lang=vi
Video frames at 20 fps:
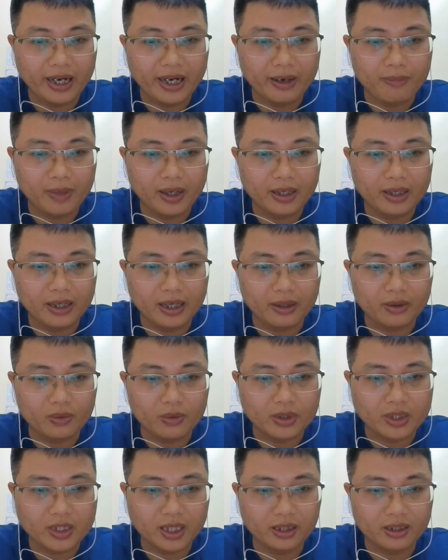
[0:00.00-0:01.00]
nghe mệnh lệnh
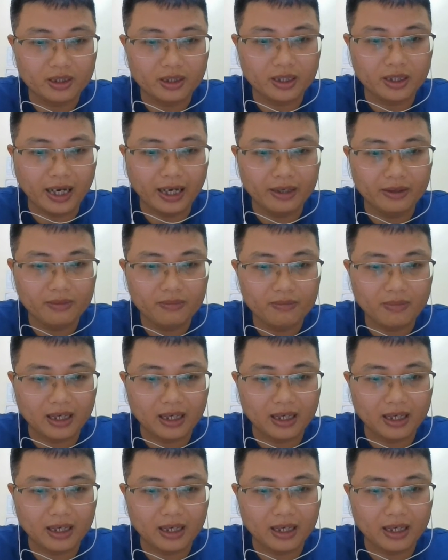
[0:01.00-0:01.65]
của Trần Tự Khánh,